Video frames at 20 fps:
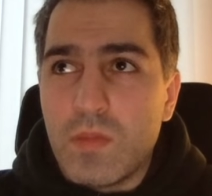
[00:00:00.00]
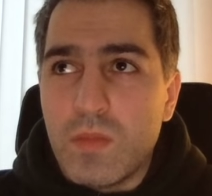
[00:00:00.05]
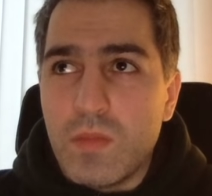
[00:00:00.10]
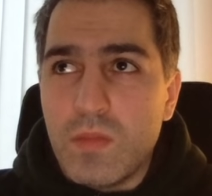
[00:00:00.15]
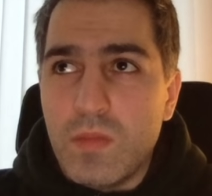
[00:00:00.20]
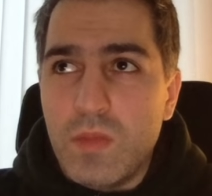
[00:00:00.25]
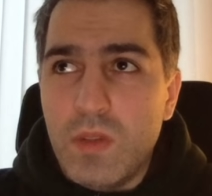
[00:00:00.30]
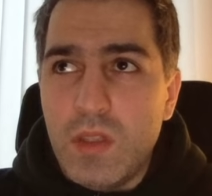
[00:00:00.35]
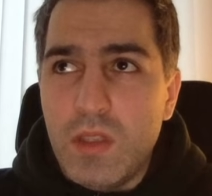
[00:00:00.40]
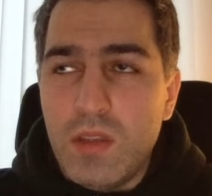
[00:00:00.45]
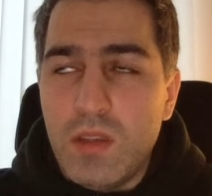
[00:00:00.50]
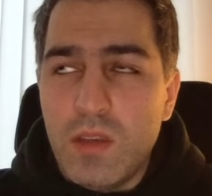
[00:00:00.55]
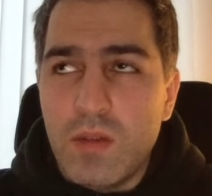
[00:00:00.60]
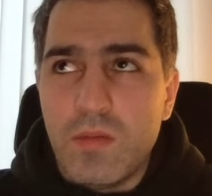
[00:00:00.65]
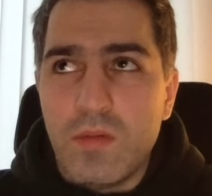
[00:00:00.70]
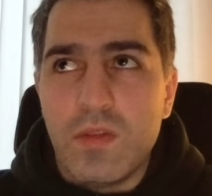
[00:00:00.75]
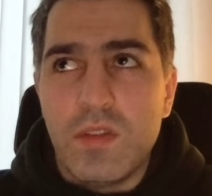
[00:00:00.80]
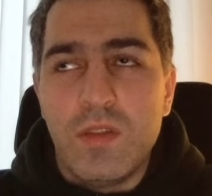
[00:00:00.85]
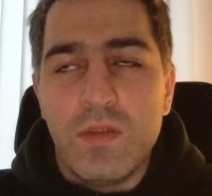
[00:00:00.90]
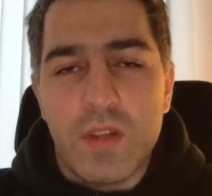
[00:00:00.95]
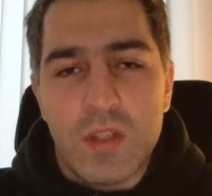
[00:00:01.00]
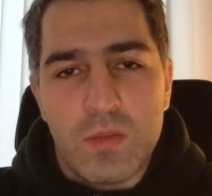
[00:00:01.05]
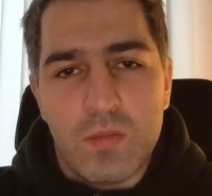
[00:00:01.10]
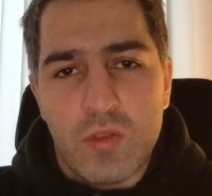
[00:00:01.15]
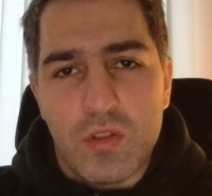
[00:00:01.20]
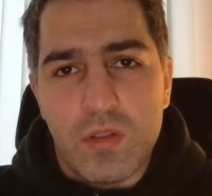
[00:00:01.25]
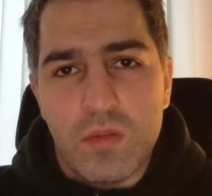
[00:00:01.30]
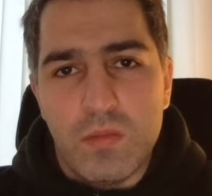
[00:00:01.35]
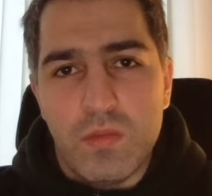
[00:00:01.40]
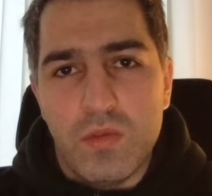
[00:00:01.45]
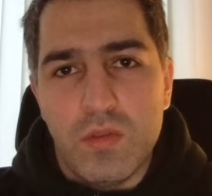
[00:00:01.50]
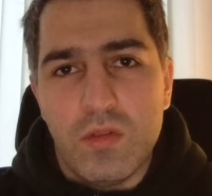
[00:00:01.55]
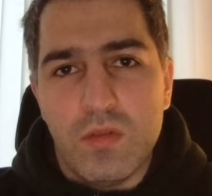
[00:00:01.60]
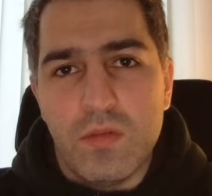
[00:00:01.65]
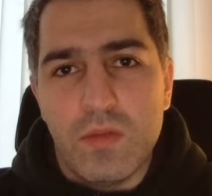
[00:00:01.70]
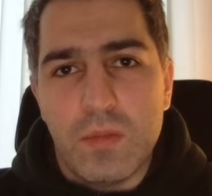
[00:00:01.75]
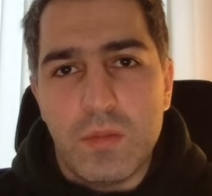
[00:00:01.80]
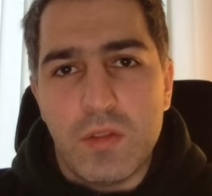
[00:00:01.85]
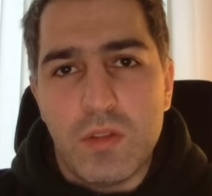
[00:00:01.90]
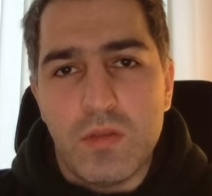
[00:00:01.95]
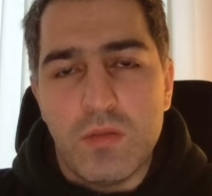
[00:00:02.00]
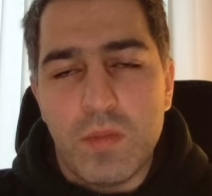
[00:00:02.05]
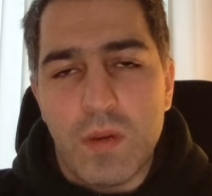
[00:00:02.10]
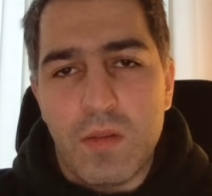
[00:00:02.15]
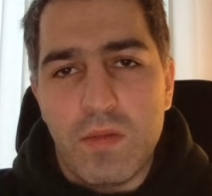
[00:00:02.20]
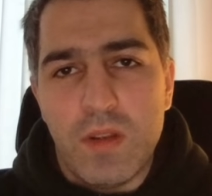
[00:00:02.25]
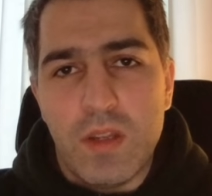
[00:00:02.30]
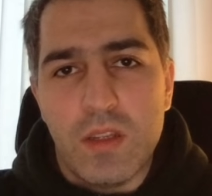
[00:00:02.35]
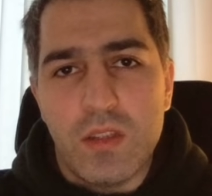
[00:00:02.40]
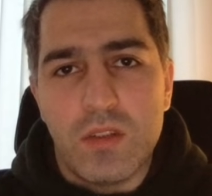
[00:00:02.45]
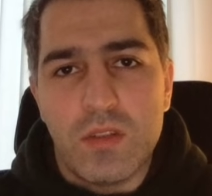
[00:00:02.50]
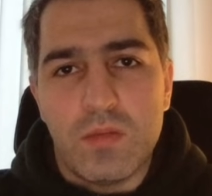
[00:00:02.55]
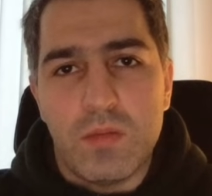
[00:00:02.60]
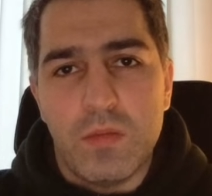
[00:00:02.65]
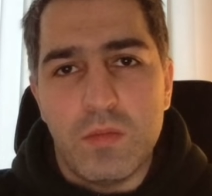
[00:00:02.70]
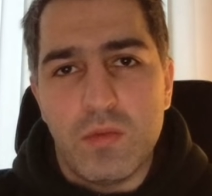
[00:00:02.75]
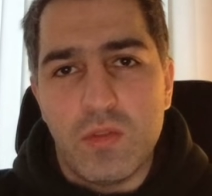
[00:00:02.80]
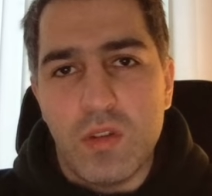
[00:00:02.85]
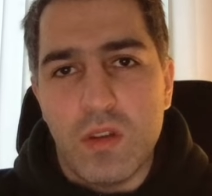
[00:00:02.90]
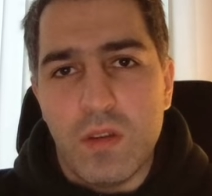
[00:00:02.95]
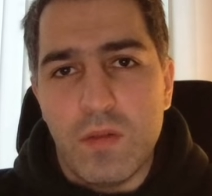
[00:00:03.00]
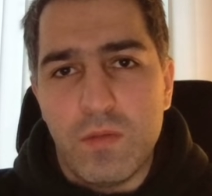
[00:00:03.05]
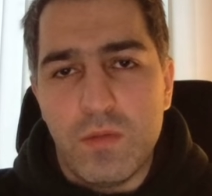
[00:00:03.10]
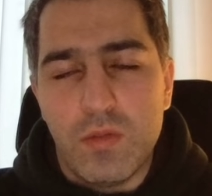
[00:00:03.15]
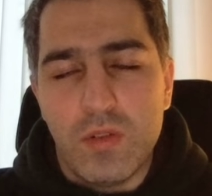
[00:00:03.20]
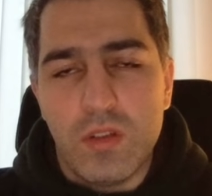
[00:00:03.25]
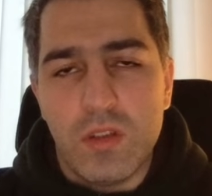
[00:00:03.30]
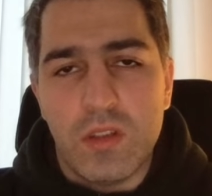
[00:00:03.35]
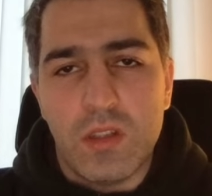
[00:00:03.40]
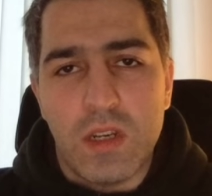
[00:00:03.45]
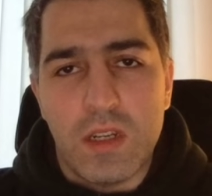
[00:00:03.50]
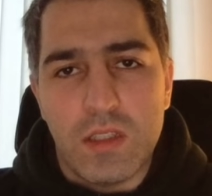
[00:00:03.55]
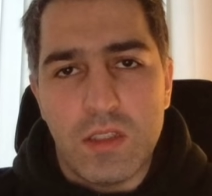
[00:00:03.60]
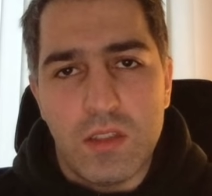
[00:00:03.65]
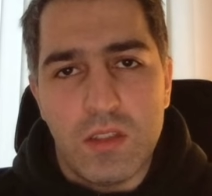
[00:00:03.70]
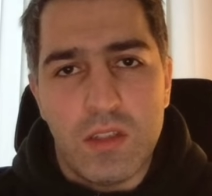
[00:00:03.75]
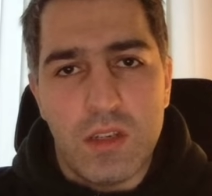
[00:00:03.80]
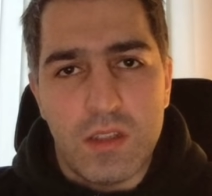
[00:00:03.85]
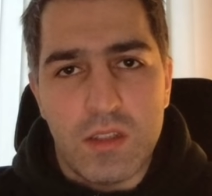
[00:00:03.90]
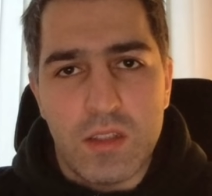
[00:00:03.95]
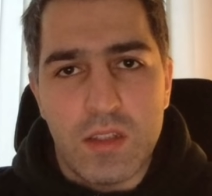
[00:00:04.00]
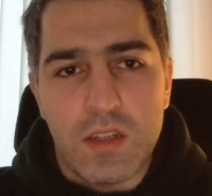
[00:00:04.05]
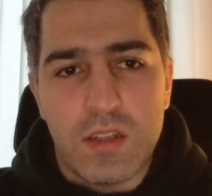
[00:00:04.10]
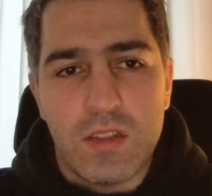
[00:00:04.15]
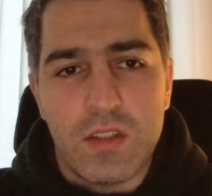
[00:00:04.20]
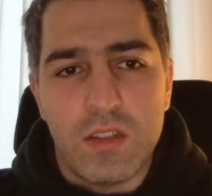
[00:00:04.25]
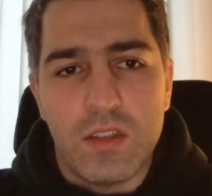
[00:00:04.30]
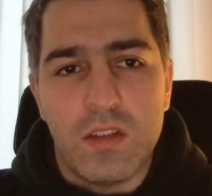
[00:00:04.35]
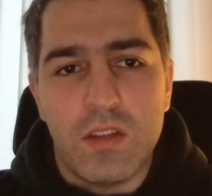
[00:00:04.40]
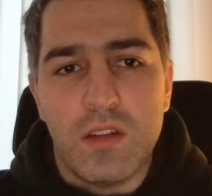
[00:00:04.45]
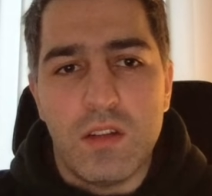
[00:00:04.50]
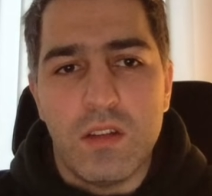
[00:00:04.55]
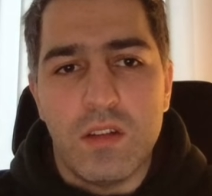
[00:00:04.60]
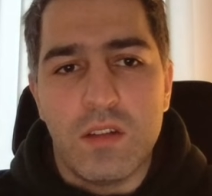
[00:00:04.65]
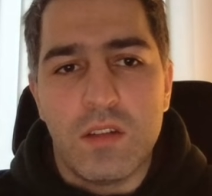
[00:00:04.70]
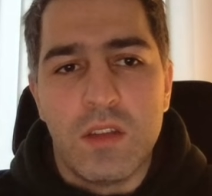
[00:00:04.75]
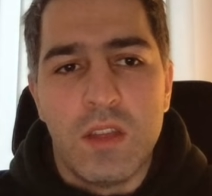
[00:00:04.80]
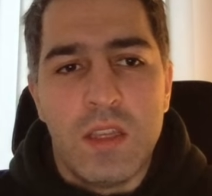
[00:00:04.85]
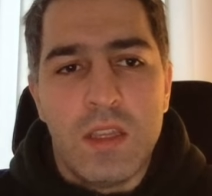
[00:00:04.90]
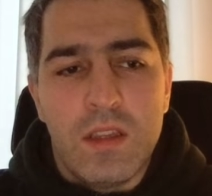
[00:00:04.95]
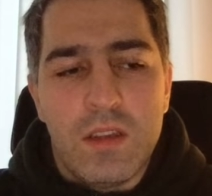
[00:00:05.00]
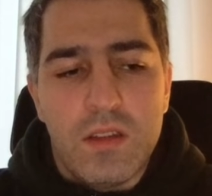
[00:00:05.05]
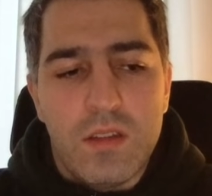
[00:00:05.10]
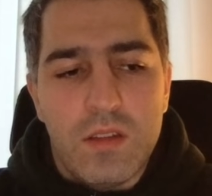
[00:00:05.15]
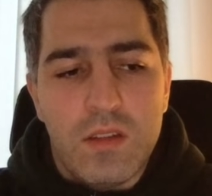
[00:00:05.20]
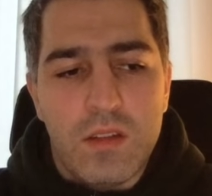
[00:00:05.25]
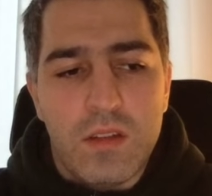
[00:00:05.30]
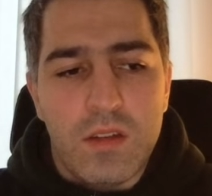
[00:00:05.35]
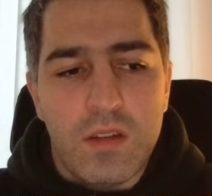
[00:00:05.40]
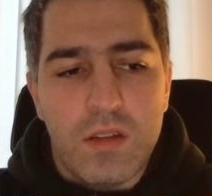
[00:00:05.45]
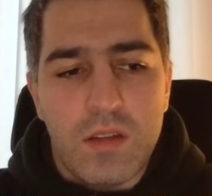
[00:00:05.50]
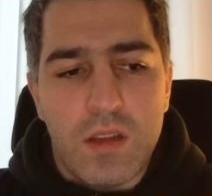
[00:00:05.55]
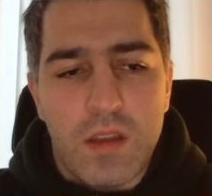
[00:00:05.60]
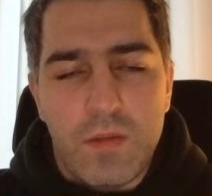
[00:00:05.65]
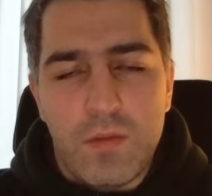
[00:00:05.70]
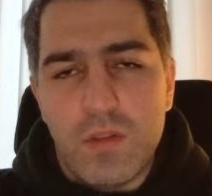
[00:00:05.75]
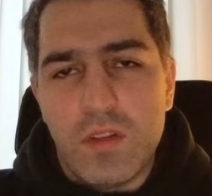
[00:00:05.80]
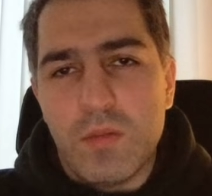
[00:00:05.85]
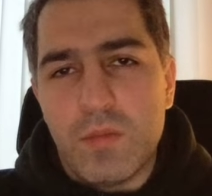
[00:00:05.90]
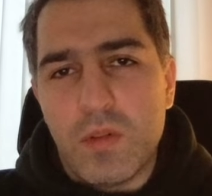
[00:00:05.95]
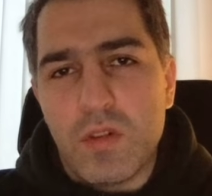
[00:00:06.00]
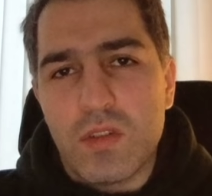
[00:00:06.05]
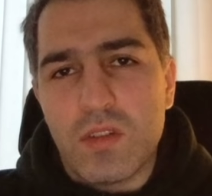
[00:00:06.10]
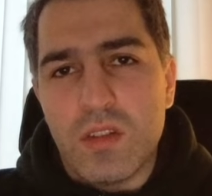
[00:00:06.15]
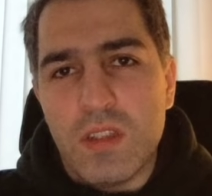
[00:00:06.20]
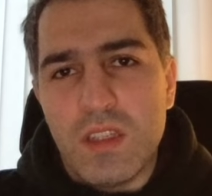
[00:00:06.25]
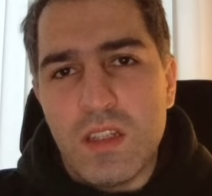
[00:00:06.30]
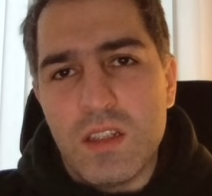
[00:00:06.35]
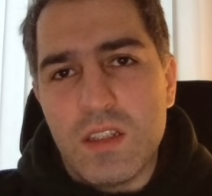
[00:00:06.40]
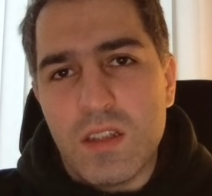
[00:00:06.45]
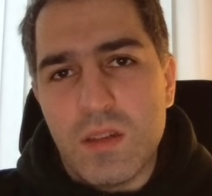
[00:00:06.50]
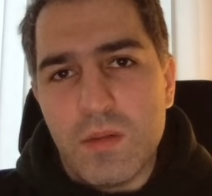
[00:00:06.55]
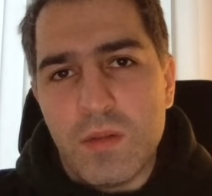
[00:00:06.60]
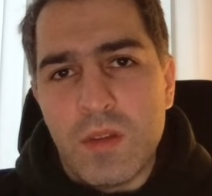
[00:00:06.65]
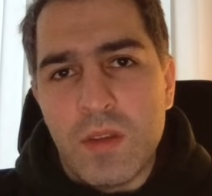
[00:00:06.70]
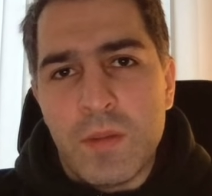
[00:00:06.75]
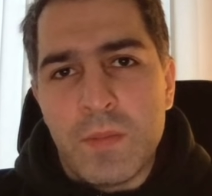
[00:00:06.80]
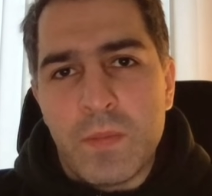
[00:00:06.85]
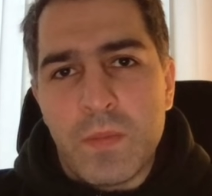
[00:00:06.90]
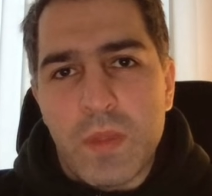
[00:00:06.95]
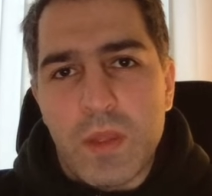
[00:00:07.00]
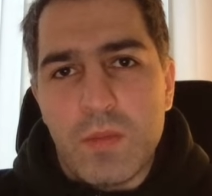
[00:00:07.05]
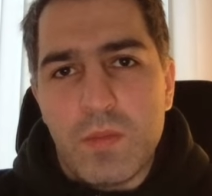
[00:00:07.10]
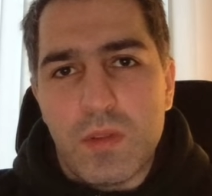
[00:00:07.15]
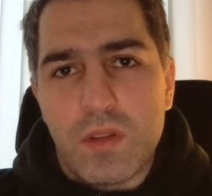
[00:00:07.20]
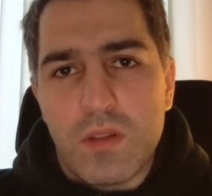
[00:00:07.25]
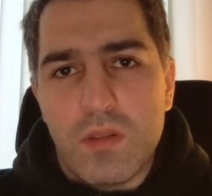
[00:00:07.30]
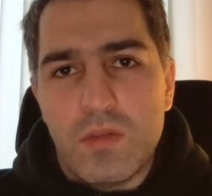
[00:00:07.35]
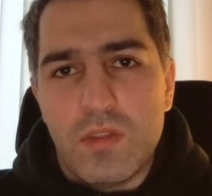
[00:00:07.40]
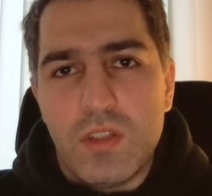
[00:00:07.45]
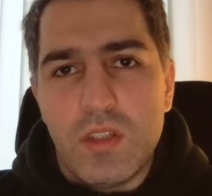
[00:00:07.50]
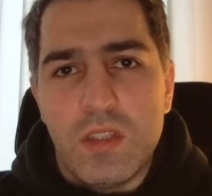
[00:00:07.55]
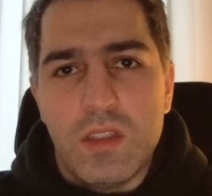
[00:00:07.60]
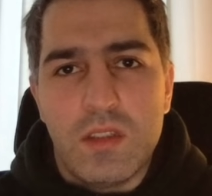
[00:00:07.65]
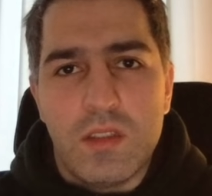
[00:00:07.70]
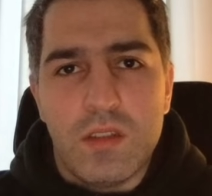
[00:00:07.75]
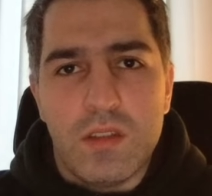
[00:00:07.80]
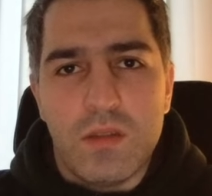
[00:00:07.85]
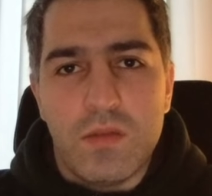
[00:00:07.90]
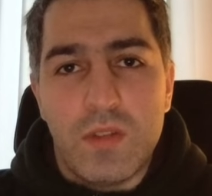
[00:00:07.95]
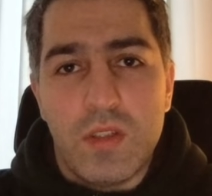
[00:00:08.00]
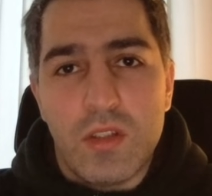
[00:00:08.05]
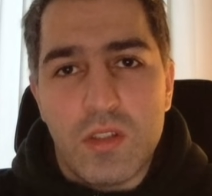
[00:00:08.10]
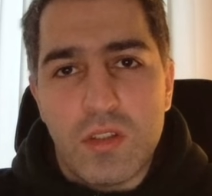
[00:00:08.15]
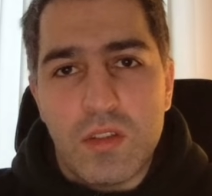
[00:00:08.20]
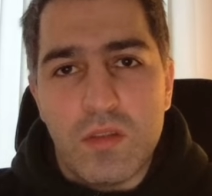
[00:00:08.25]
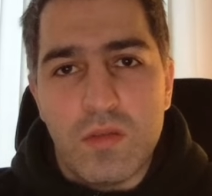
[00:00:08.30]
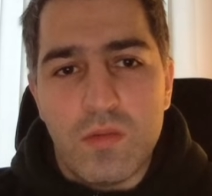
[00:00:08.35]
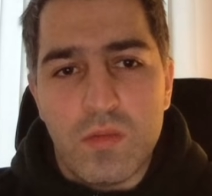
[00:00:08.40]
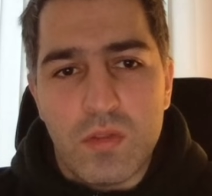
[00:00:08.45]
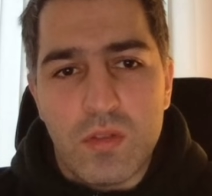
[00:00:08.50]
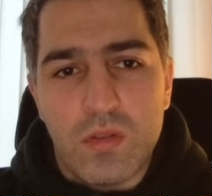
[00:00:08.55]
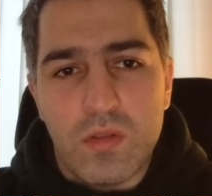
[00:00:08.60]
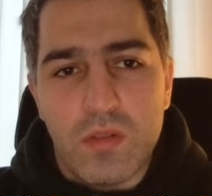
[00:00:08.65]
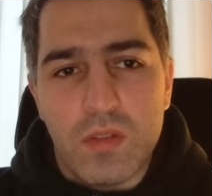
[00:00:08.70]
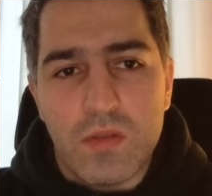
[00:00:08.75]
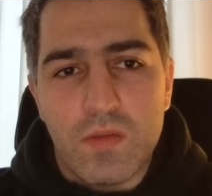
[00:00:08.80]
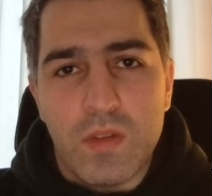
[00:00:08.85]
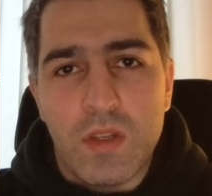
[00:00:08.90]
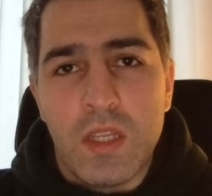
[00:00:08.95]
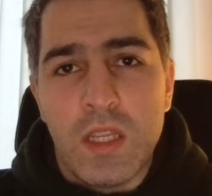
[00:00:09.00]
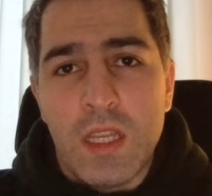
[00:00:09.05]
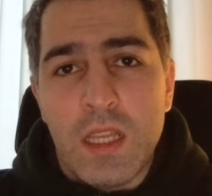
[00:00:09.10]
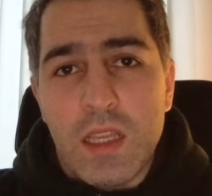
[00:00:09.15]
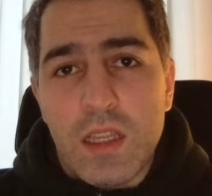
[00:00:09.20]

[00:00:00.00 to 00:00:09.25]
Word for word: невозможно будет вообще управлять с помощью айфона, тратить транзакции, так как а, к iPhone просто нельзя подключить э, внешнее устройство.